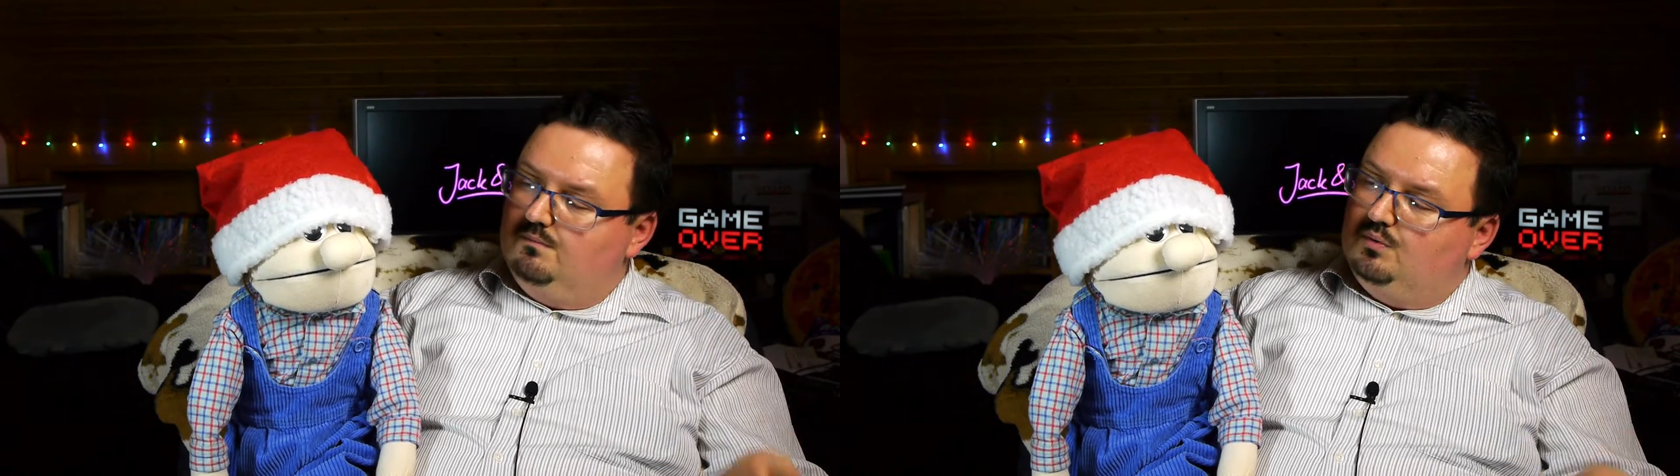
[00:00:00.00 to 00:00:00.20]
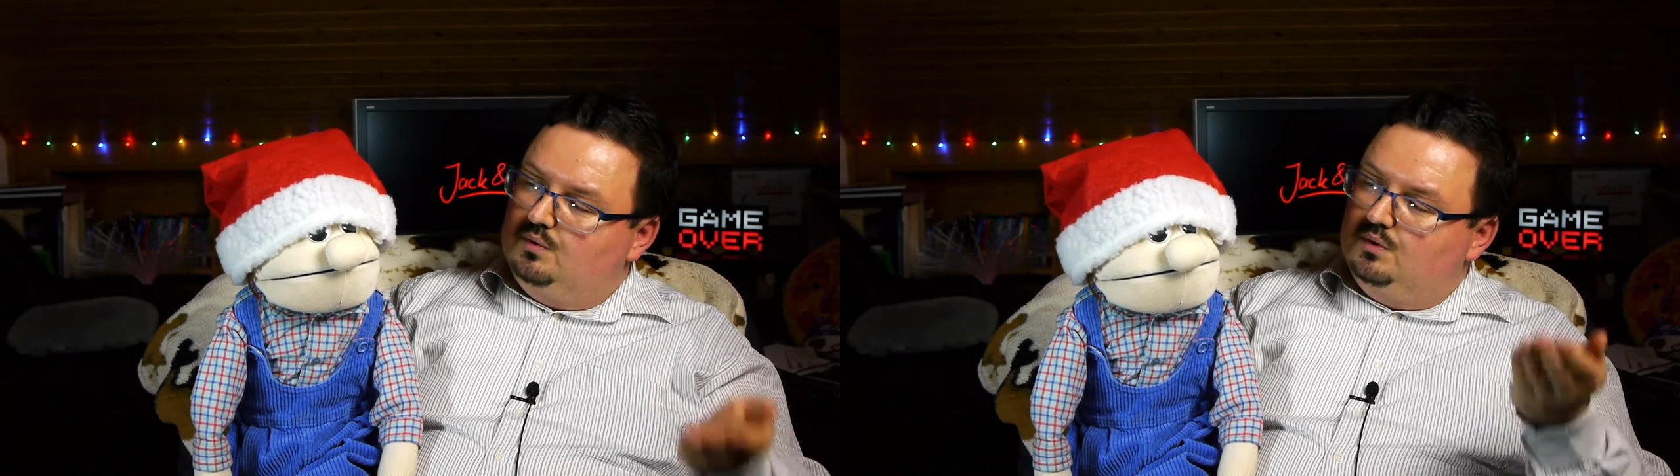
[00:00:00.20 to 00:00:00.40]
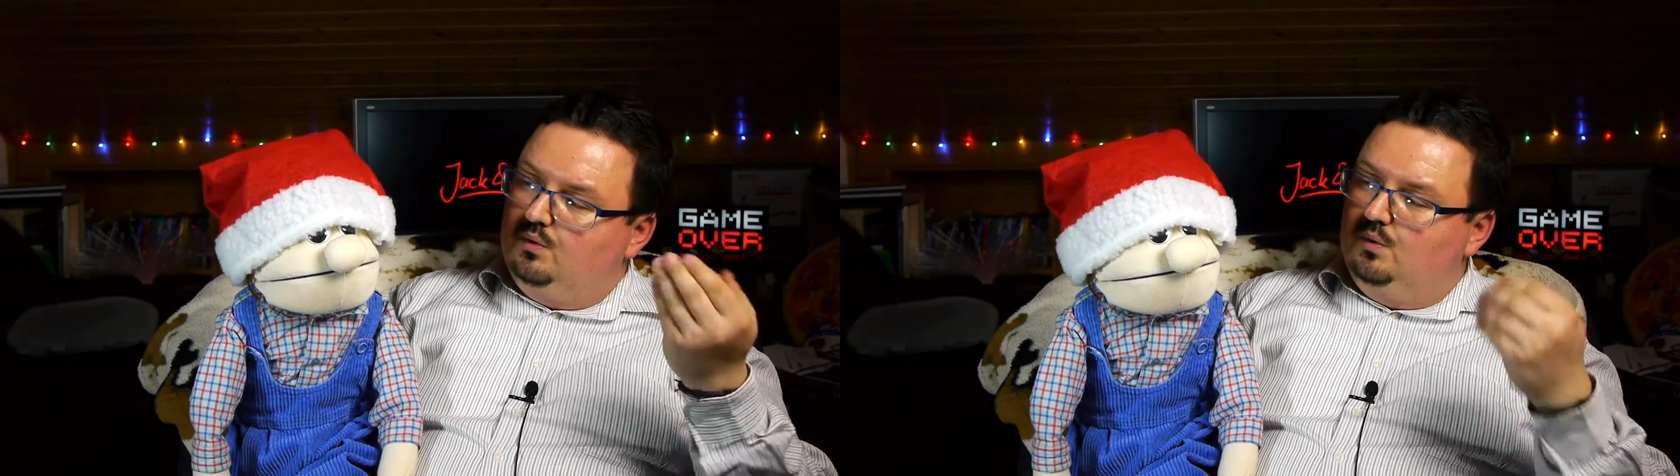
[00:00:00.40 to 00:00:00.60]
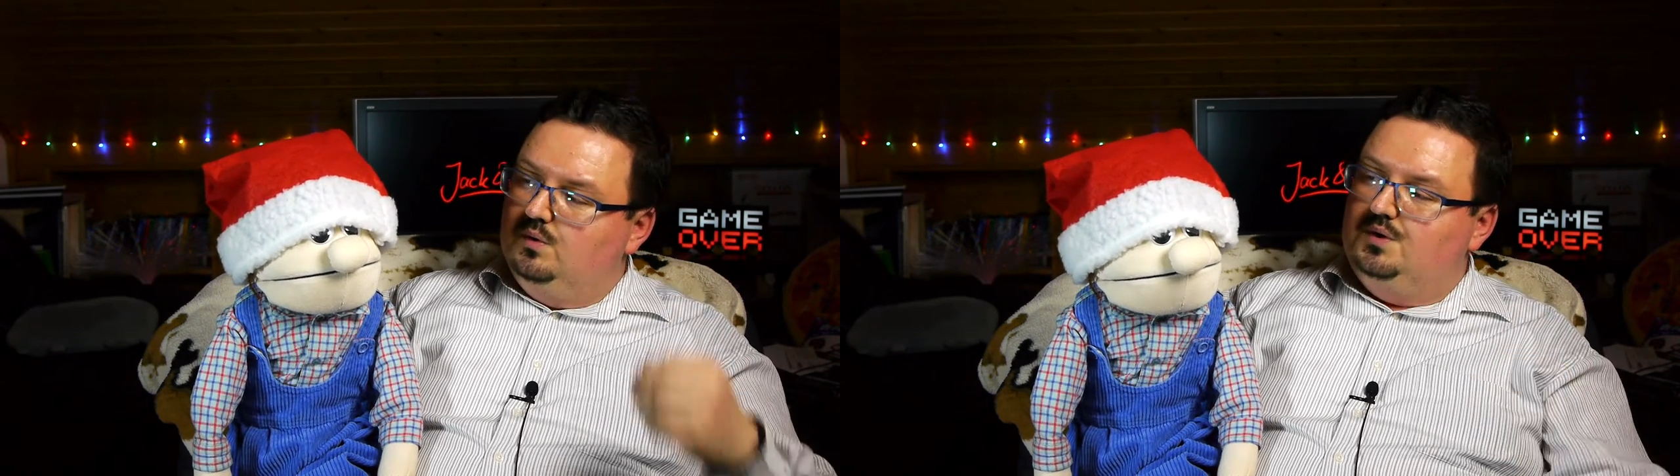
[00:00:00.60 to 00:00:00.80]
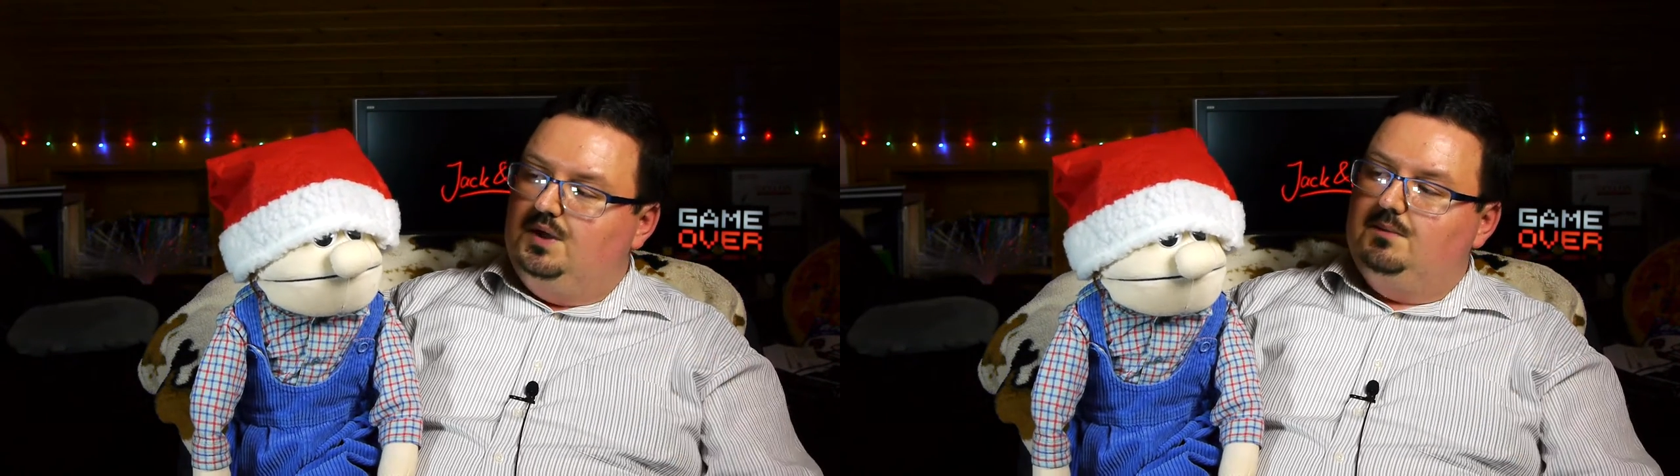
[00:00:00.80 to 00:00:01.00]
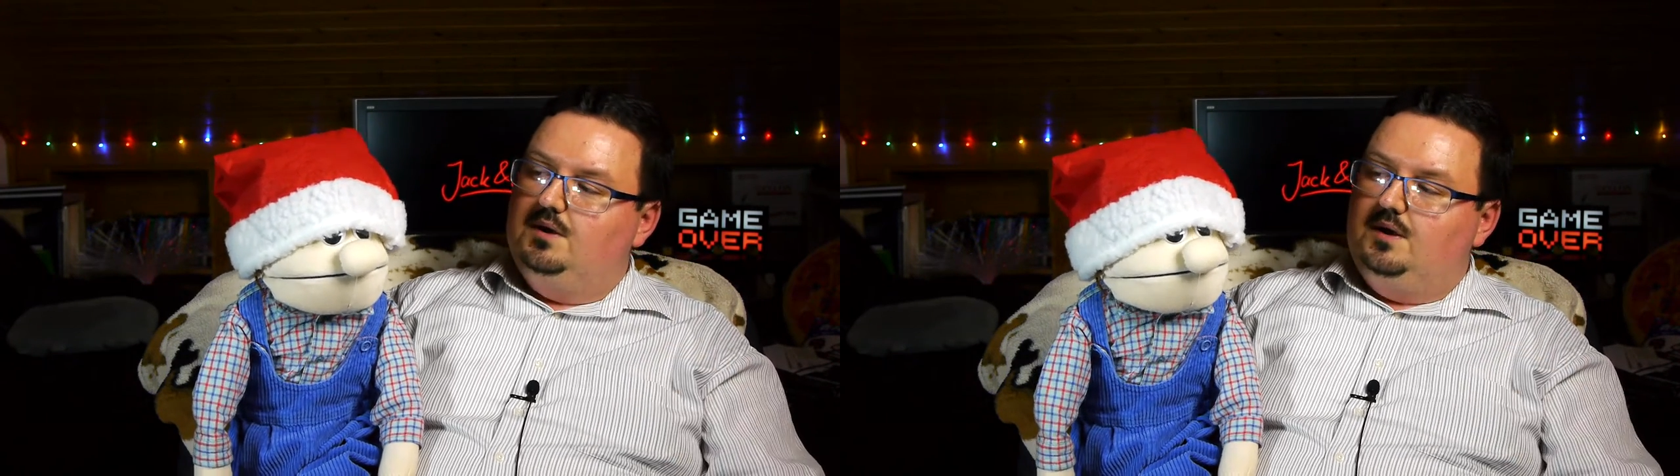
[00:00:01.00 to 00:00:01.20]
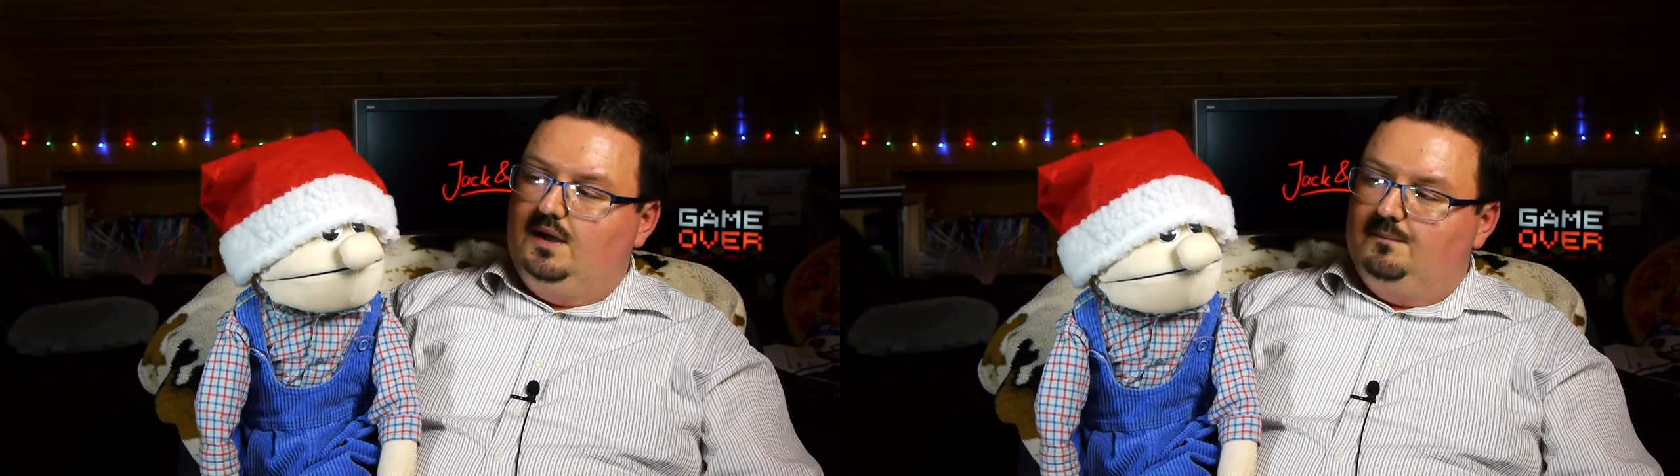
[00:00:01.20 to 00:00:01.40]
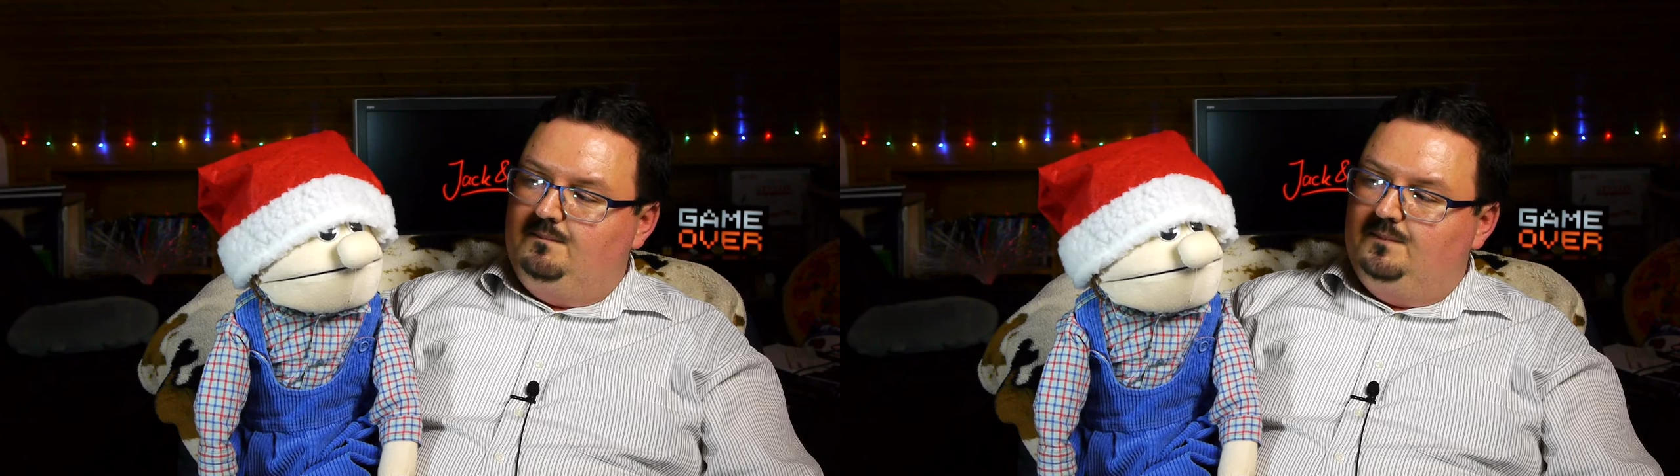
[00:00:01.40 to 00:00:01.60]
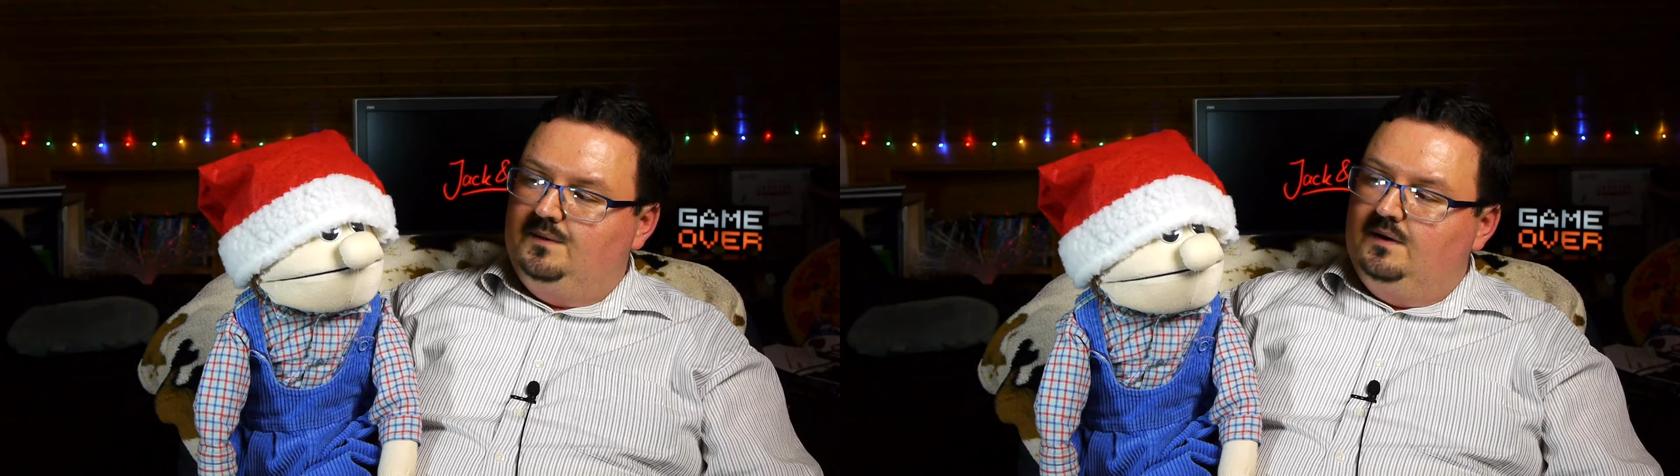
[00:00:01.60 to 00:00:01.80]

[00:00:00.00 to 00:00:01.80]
Brunnen geholt und ihm gegeben.